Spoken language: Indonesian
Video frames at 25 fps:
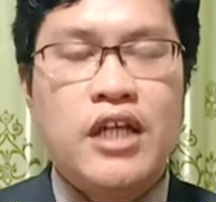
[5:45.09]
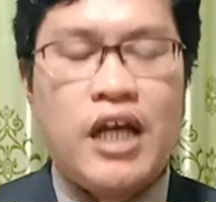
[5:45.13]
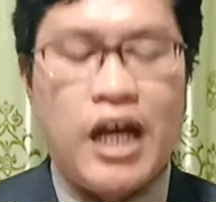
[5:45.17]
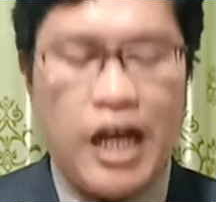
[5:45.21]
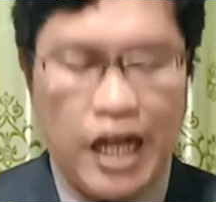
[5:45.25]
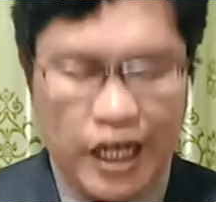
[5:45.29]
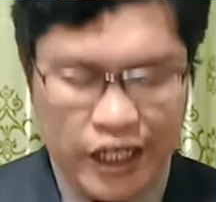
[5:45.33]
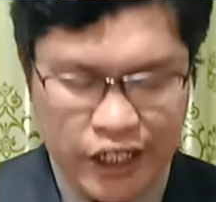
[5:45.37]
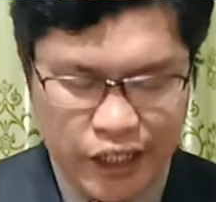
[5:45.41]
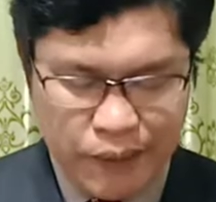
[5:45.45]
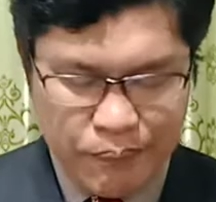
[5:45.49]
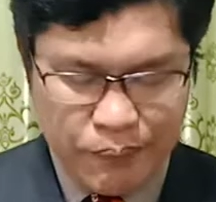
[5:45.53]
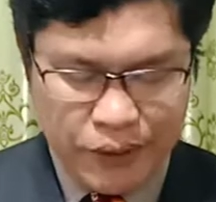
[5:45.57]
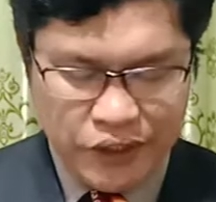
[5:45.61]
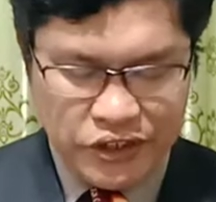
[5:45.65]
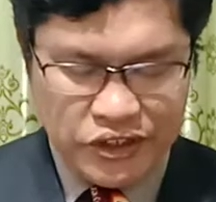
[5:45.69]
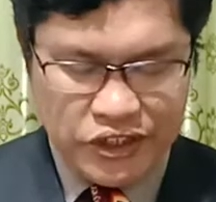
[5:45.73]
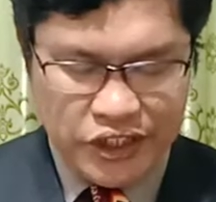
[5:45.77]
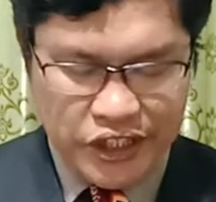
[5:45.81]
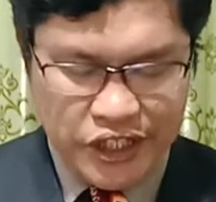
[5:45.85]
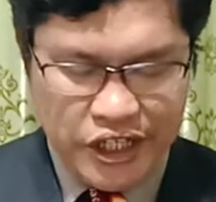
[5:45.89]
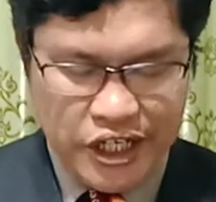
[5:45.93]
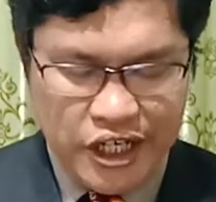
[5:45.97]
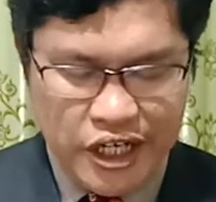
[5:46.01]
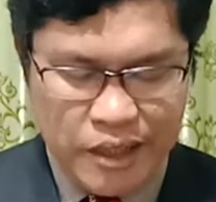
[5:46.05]
agepe
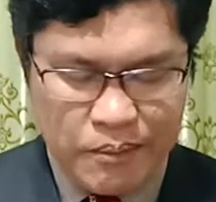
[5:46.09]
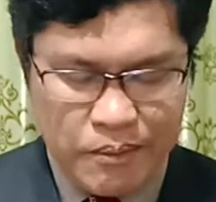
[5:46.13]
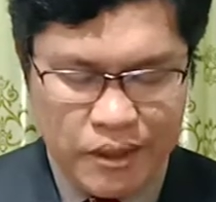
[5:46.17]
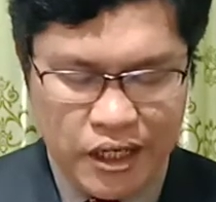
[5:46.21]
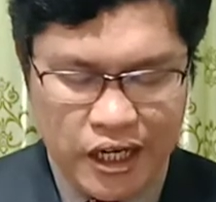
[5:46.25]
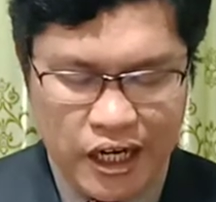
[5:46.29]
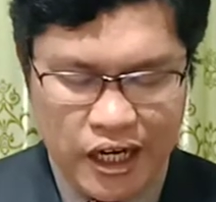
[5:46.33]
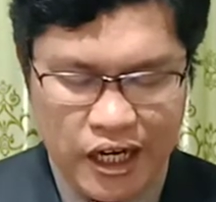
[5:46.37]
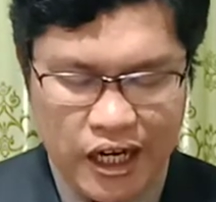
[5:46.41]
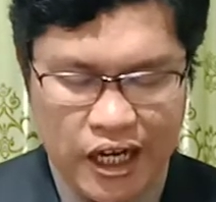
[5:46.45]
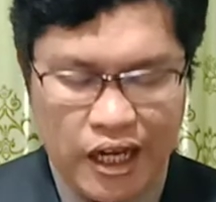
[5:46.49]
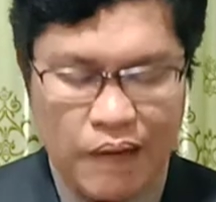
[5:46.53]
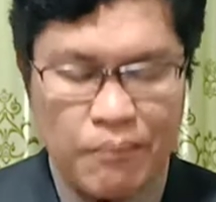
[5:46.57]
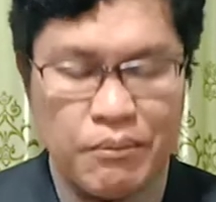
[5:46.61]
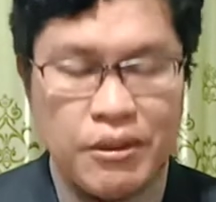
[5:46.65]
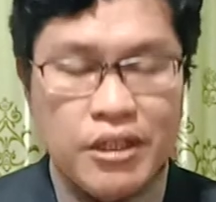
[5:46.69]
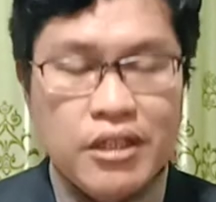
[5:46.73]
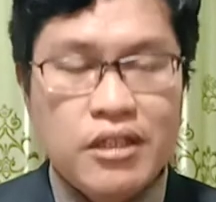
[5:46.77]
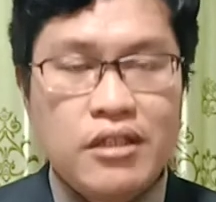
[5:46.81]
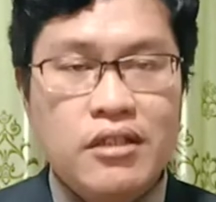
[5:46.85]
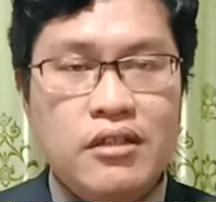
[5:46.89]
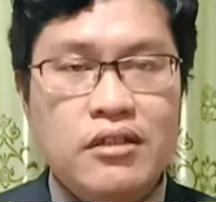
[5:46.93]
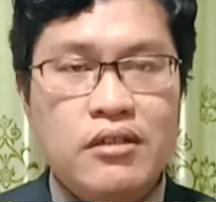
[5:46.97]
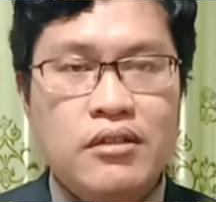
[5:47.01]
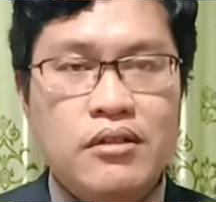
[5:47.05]
sedia
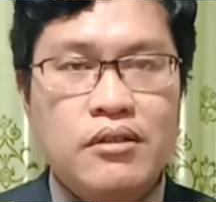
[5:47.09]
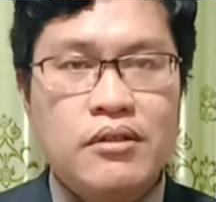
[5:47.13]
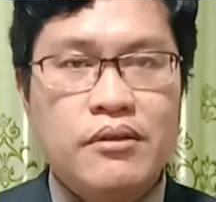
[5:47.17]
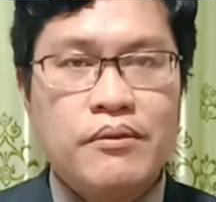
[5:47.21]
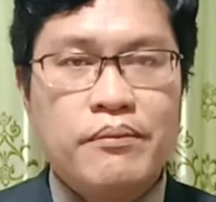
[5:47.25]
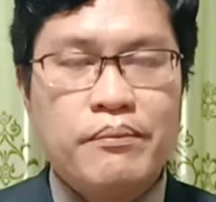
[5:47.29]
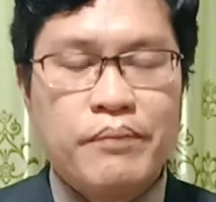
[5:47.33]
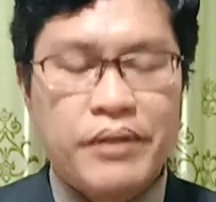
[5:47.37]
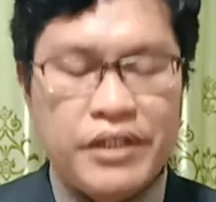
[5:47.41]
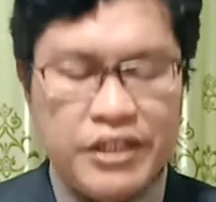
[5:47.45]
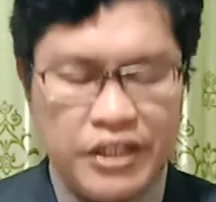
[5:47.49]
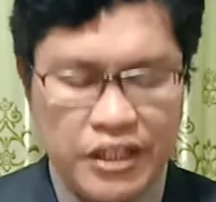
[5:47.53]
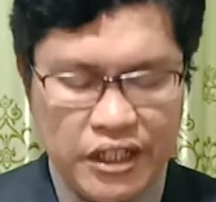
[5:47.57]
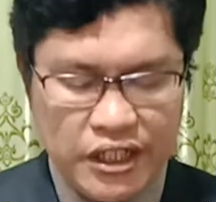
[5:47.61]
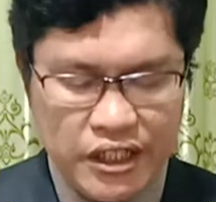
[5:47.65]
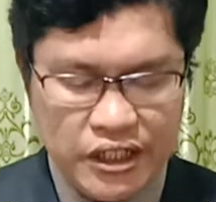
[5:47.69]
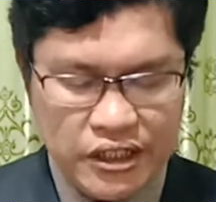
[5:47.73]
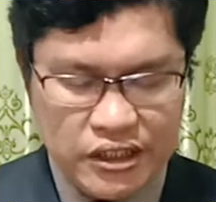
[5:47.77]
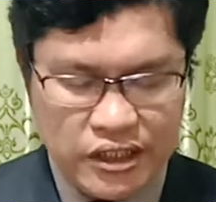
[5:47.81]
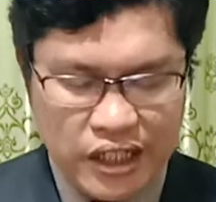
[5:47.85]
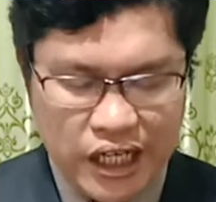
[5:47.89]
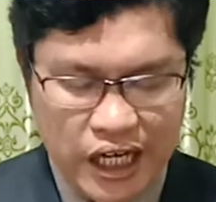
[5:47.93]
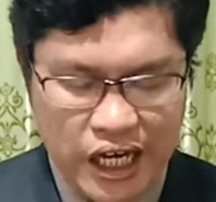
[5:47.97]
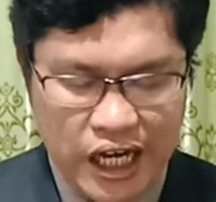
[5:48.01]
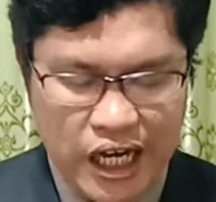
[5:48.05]
mengalami
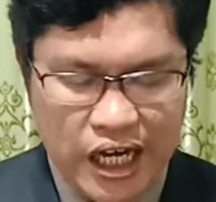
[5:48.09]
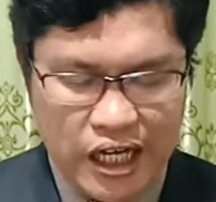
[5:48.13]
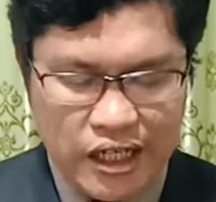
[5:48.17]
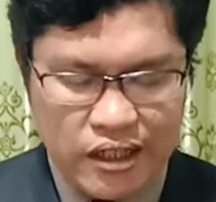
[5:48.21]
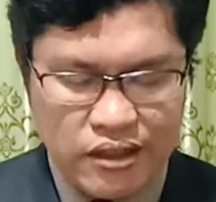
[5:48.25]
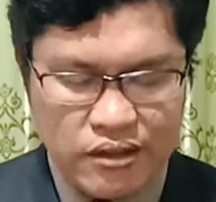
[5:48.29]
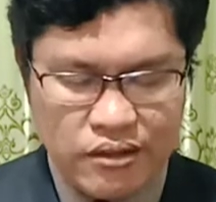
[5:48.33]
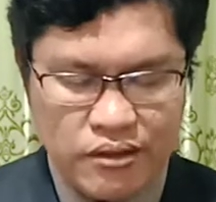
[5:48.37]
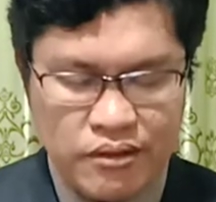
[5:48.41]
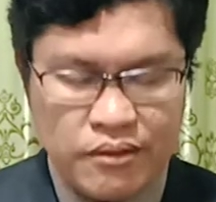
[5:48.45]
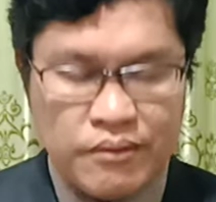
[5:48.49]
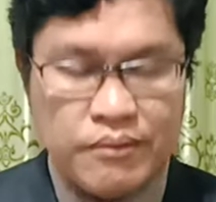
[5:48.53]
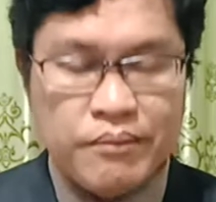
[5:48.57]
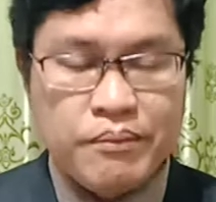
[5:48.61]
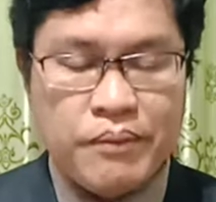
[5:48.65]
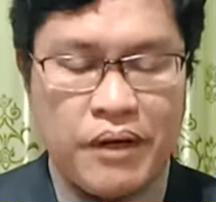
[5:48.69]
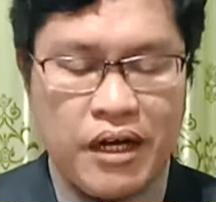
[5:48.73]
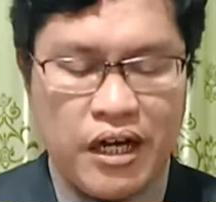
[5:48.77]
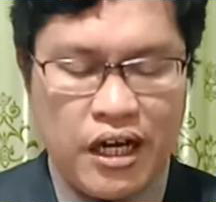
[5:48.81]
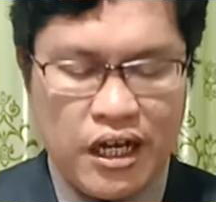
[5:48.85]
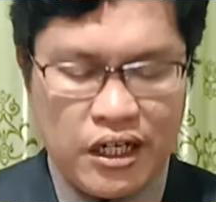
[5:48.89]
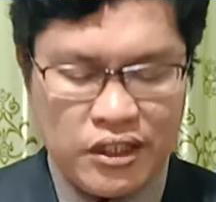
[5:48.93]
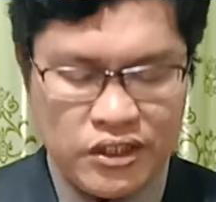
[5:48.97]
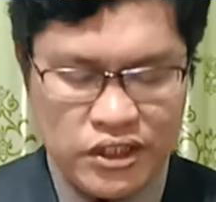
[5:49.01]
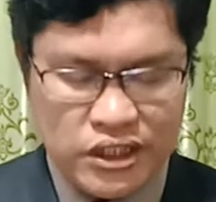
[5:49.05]
penderitaan
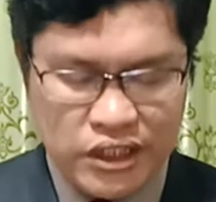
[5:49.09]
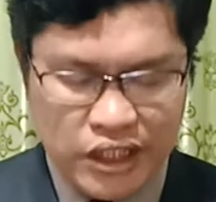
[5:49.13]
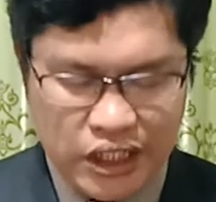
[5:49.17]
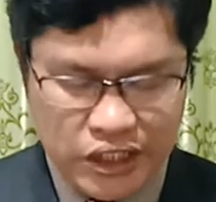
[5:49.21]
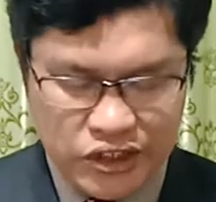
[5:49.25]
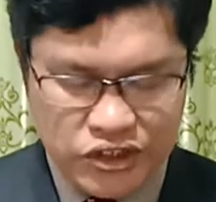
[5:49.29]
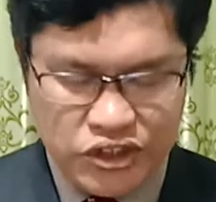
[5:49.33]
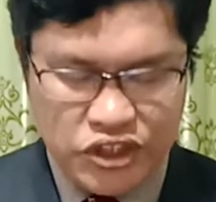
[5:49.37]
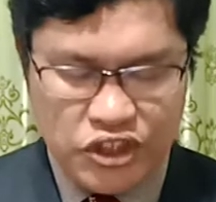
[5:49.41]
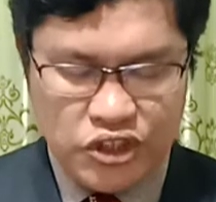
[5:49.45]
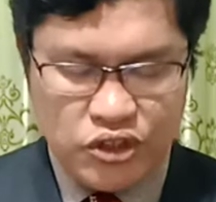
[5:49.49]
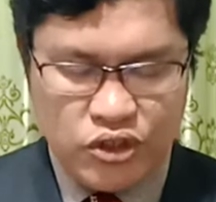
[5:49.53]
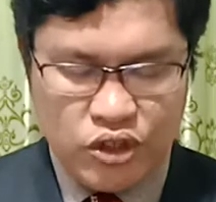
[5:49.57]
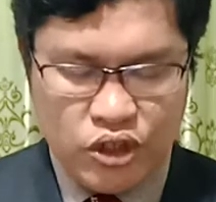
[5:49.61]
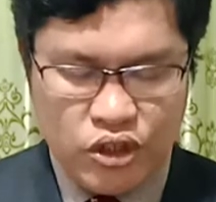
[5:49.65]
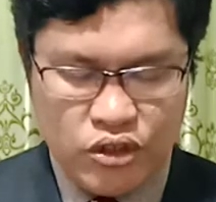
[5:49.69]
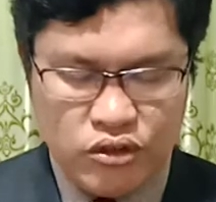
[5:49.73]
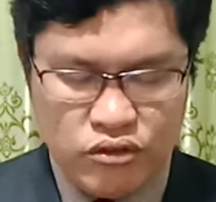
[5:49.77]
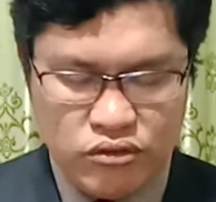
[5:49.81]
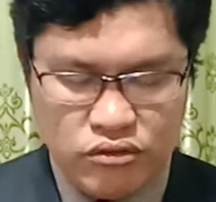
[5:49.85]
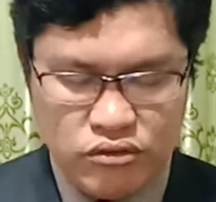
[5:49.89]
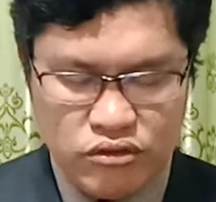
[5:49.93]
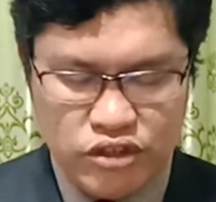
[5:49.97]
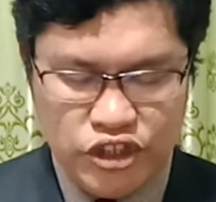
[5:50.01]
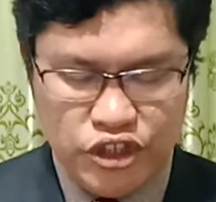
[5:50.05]

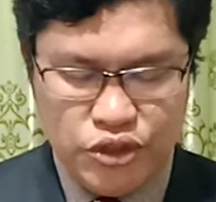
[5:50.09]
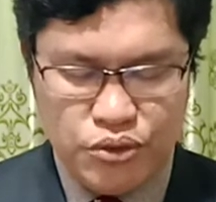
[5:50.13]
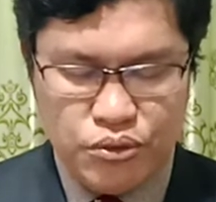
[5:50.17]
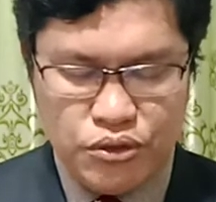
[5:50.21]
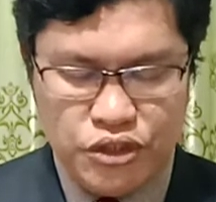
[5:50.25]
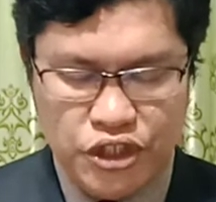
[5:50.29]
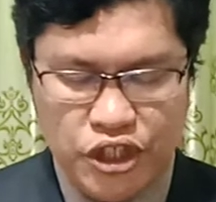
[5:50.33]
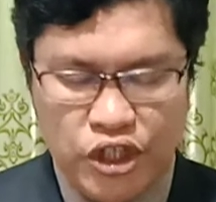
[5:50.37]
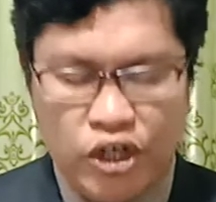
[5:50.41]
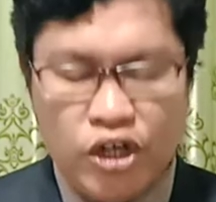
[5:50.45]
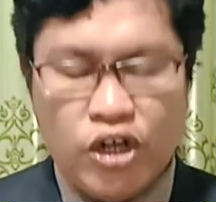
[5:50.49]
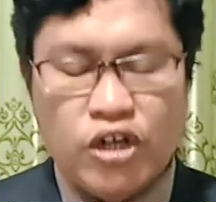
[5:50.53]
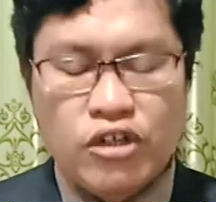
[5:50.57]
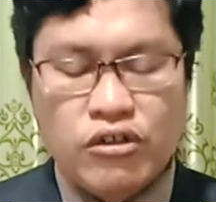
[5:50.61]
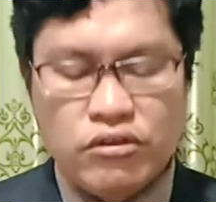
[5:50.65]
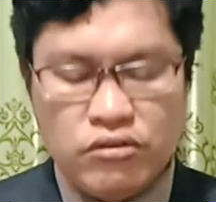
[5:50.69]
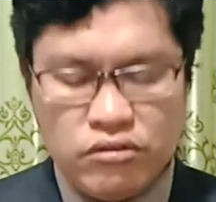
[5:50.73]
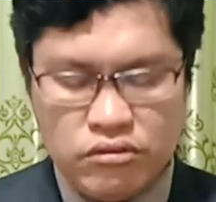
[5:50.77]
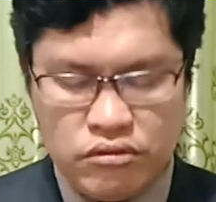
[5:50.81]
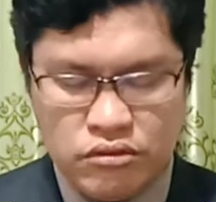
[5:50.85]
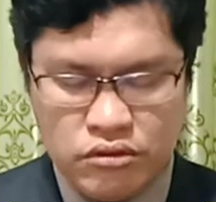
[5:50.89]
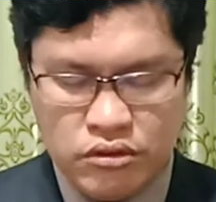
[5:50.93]
pangarsikarsikon ni dunion